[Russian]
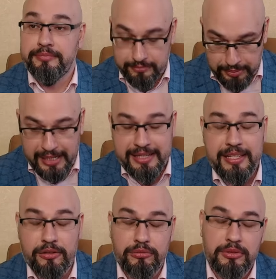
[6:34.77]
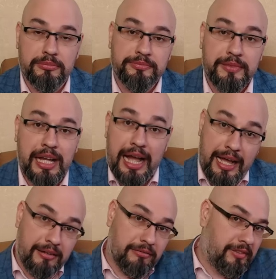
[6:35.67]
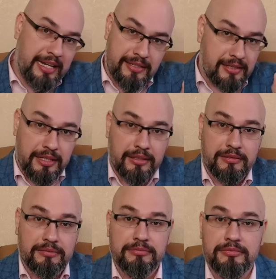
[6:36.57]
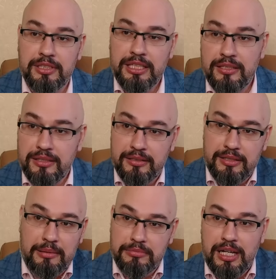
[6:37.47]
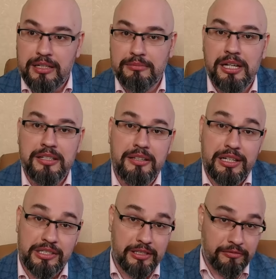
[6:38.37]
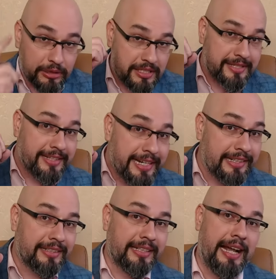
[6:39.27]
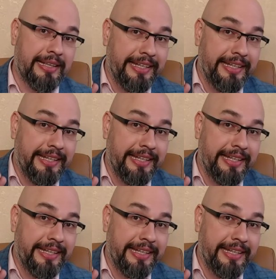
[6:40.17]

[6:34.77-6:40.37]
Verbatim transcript: Бронируем. А вас нет. Вы там как бы не важны. Вот цирк – это